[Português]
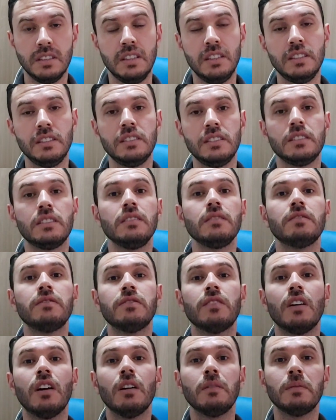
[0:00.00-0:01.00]
existem
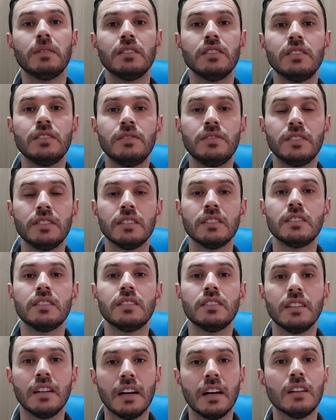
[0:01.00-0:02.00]
formas de
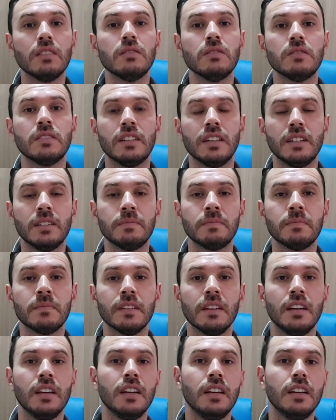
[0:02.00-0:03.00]
financiá-lo, né?
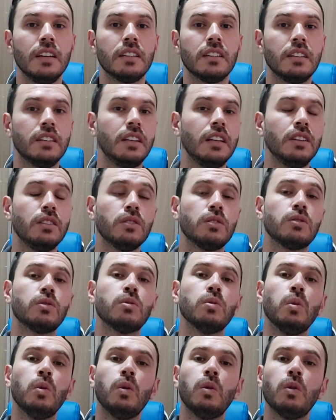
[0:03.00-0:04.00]
E tem
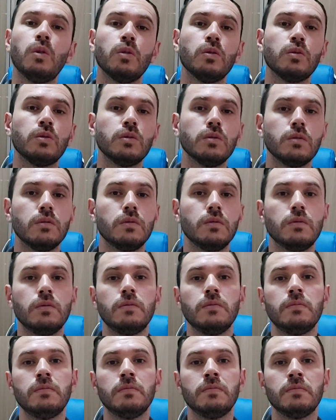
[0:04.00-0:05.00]
todo
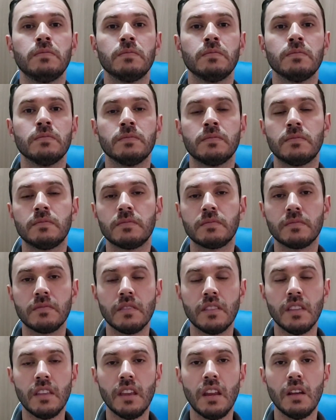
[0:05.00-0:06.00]
um
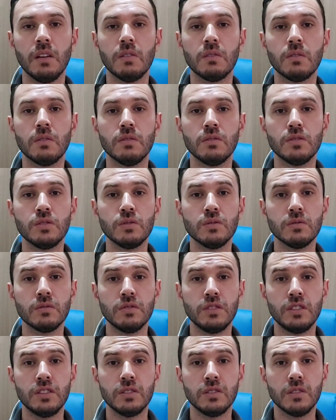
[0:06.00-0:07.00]
um
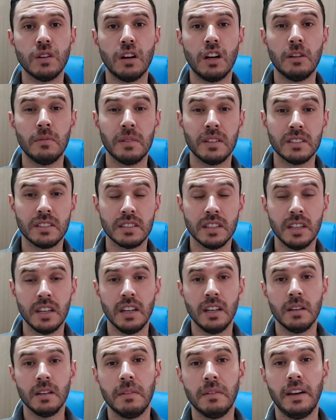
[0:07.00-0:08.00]
conjunto de normas
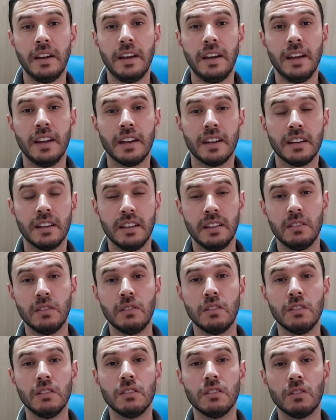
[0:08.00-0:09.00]
é,
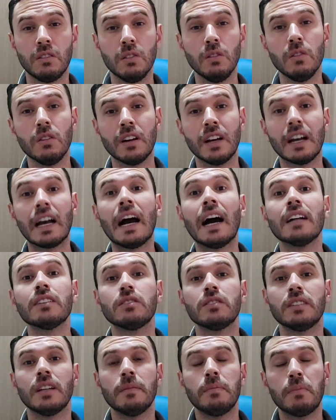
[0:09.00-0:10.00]
co
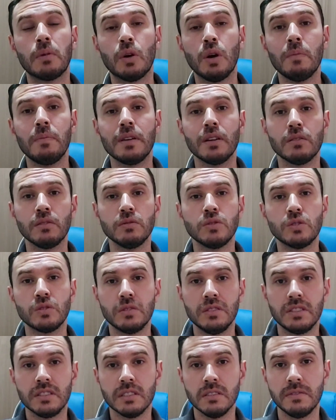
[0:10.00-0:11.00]
colocados na própria
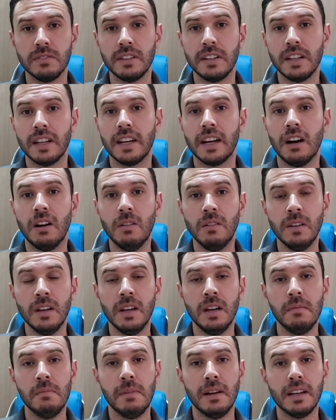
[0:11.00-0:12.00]
Constituição Federal
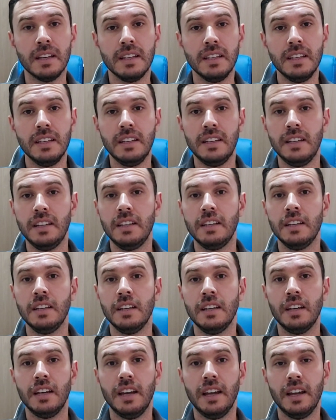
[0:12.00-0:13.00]
para que
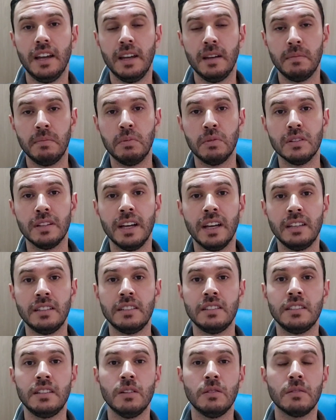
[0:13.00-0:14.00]
é,
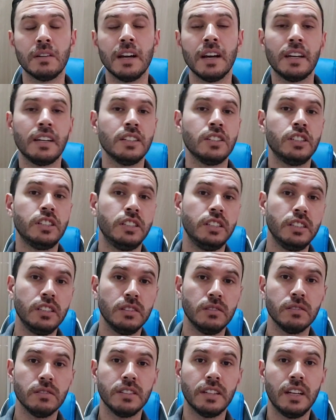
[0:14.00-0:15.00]
pudesse ser
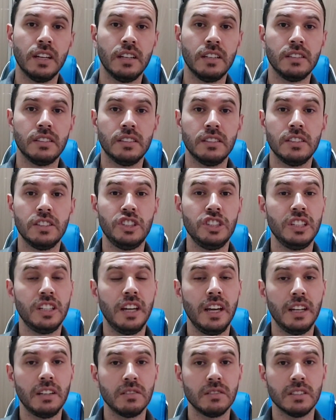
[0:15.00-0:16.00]
garantido né, esses
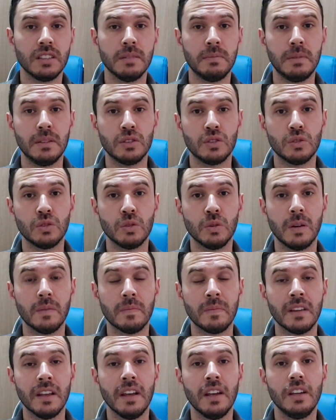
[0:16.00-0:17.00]
direitos da
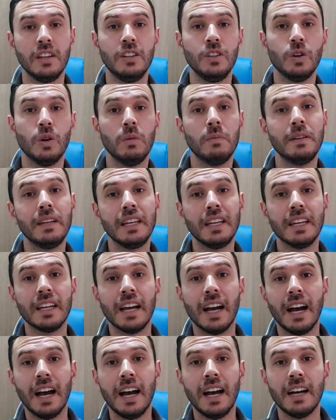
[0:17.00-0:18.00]
pessoa e
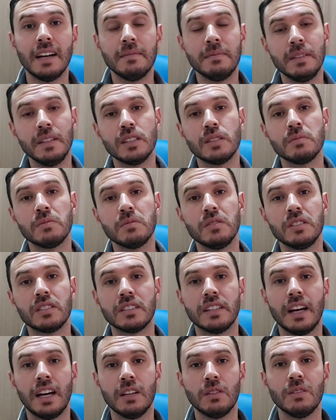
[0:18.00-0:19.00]
obrigar mesmo o
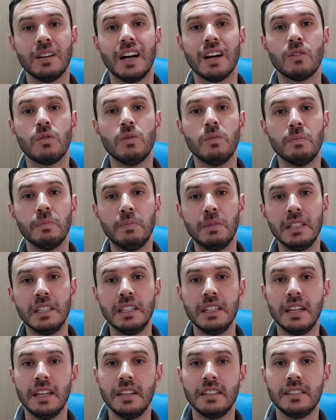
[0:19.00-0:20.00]
Estado a
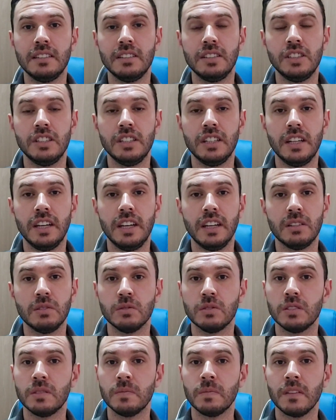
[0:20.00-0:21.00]
cumprir esses
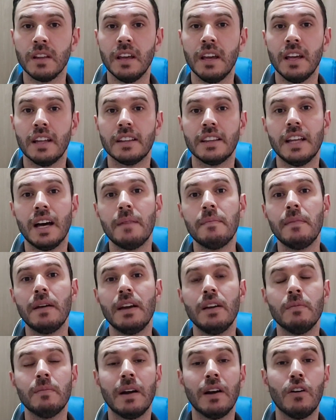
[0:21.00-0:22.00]
direitos da
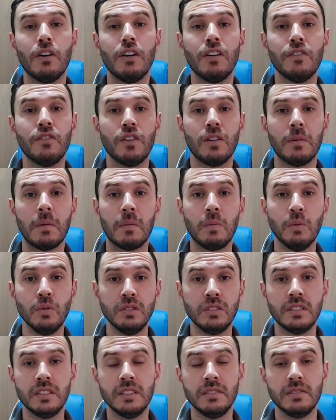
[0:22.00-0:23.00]
maior forma
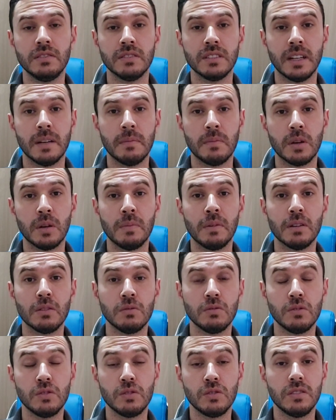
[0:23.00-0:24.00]
possível na própria
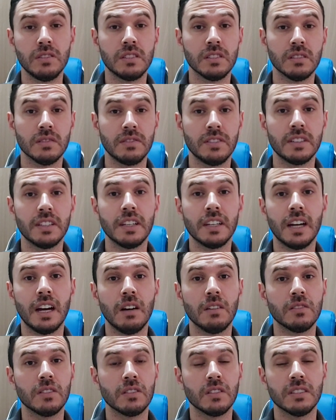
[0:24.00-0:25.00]
Constituição
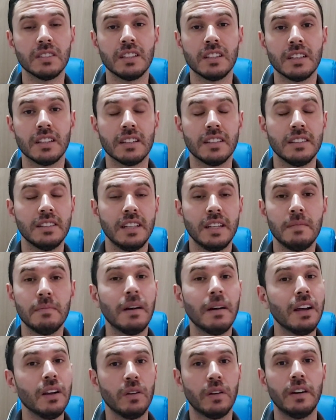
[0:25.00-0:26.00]
Federal, na nossa lei
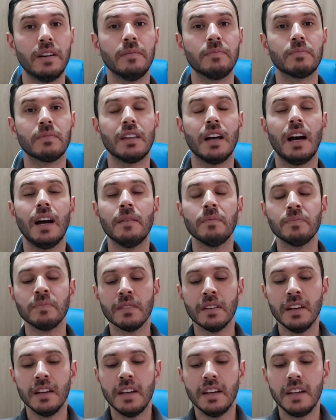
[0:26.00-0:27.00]
maior, tá?
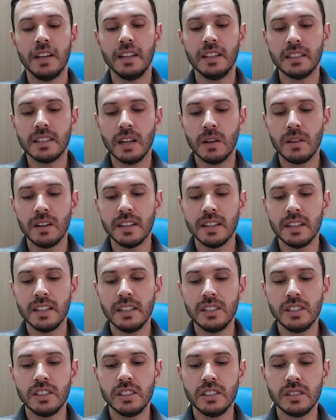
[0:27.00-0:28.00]
Então,
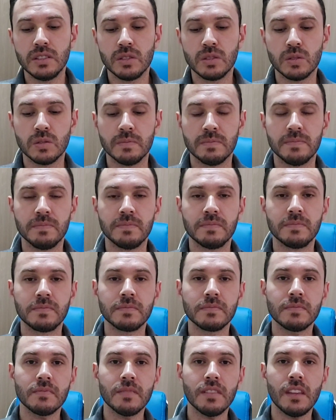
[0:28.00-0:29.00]
além disso,
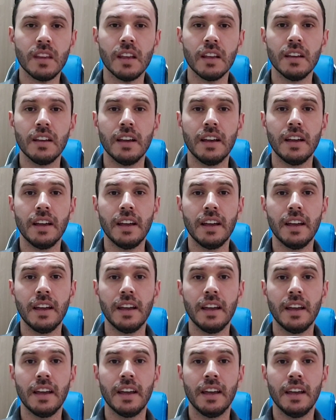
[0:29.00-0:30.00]

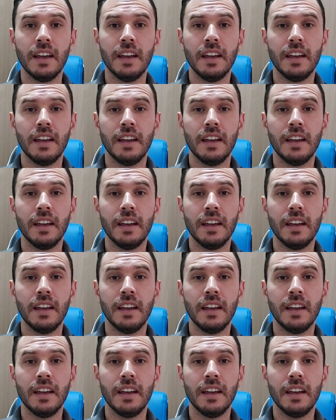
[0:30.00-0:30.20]
é,